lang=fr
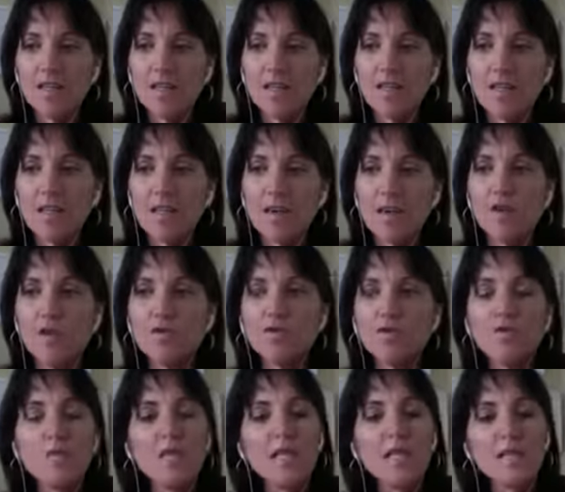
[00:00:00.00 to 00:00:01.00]
on
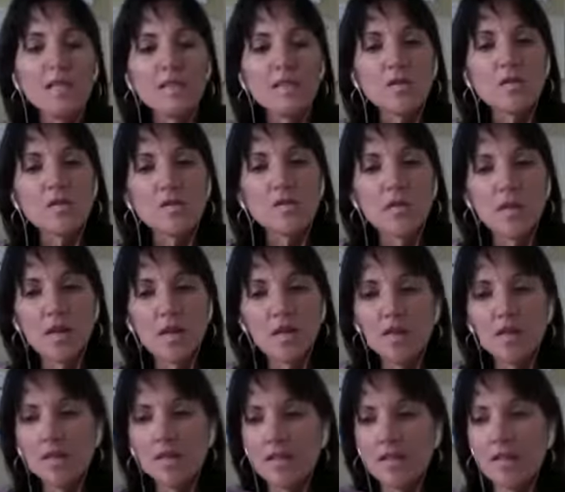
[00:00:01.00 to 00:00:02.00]
oublie souvent
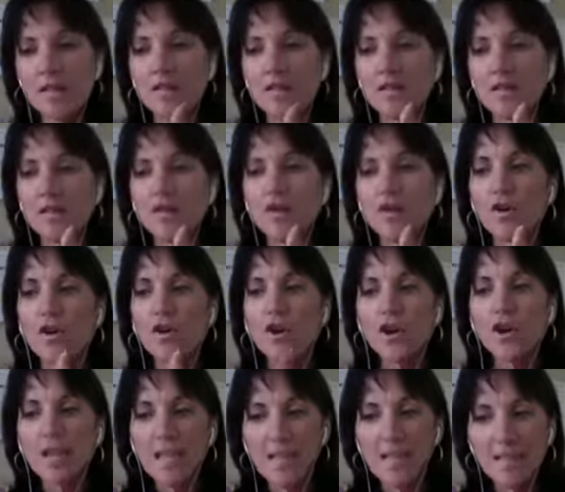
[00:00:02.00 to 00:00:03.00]
de
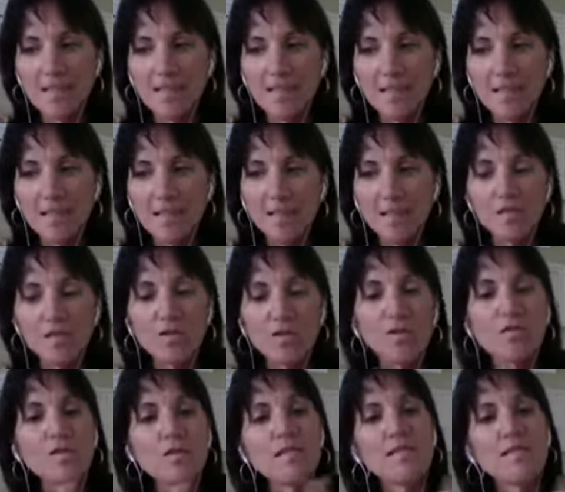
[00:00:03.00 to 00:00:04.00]
regarder
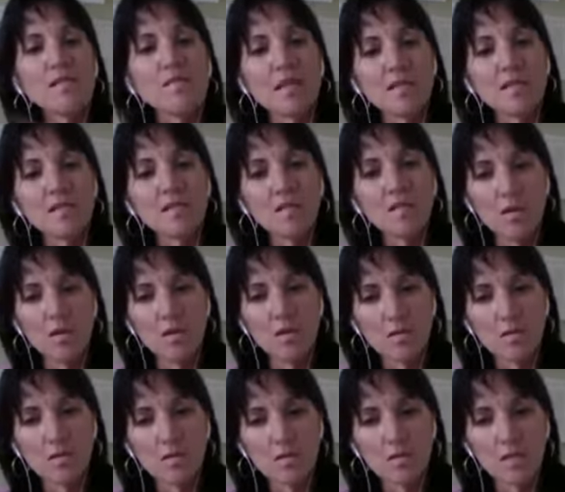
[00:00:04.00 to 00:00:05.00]
d'autres dimensions
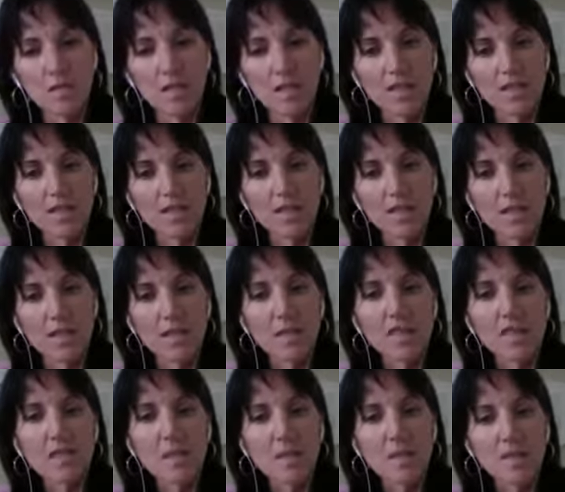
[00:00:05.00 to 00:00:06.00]
dans, dans
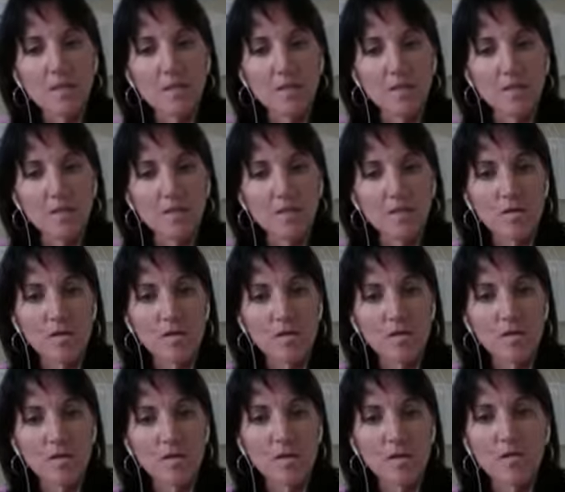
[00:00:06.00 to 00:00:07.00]
l'expérience qu'on a
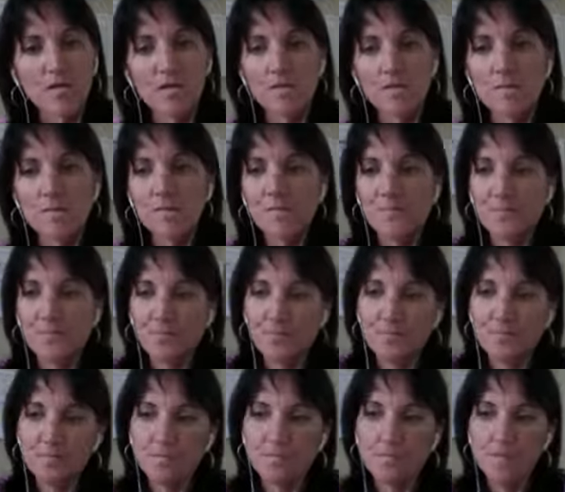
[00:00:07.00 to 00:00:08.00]
vécue.
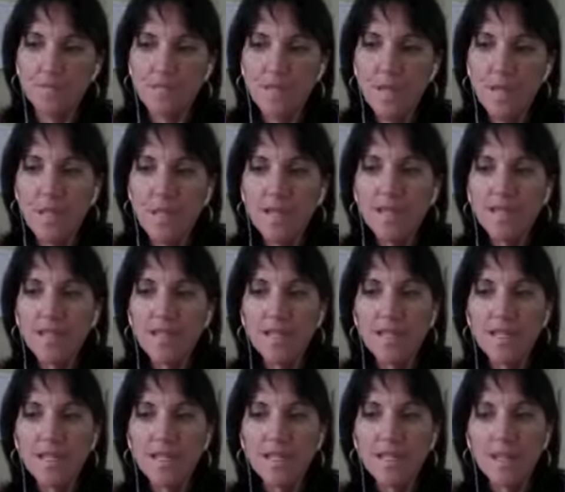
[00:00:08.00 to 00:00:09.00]

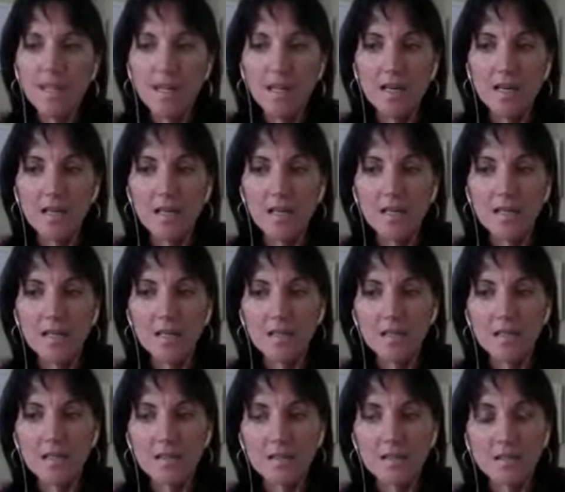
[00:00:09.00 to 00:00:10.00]
Et euh,
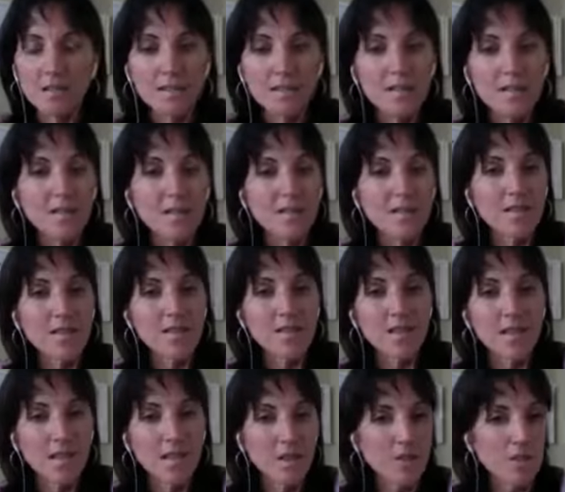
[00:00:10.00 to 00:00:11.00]

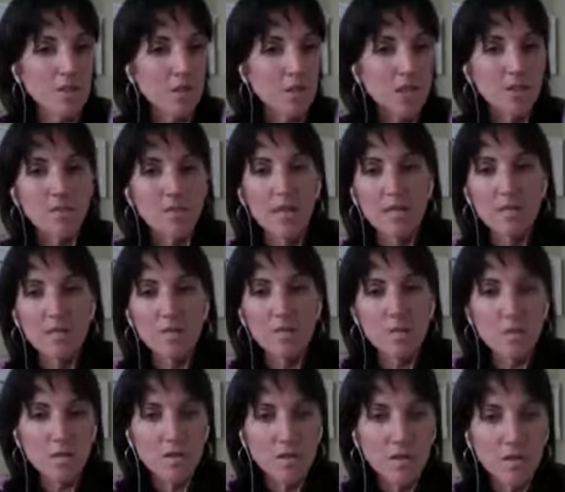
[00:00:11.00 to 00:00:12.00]
c'est là que j'aimerais
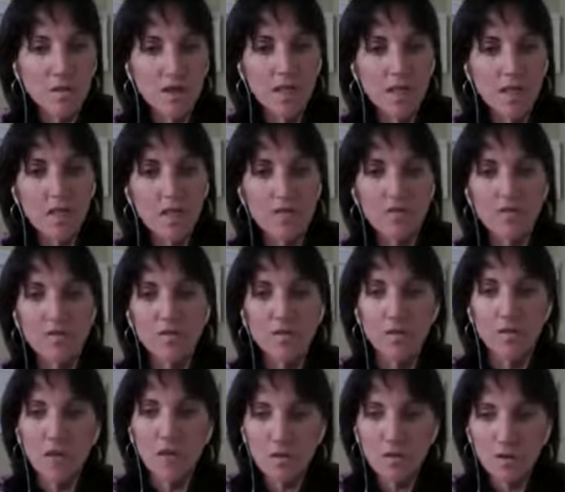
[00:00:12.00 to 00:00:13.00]
aussi qu'on regarde ce
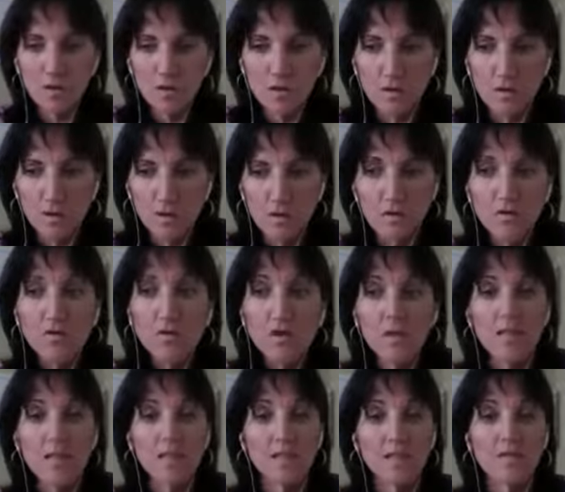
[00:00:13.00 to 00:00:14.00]
soir, que, nous
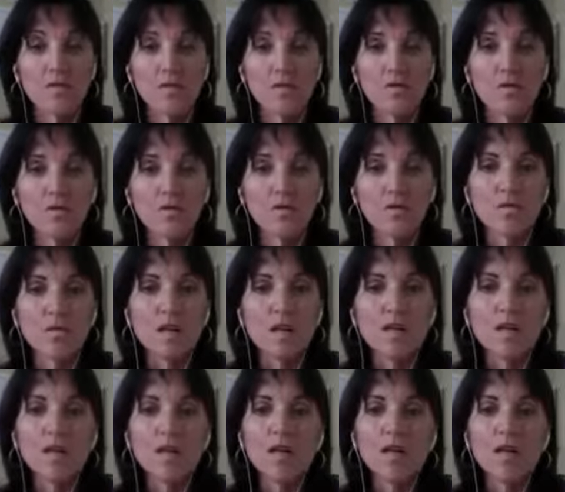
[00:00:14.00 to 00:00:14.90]
regardions ce soir.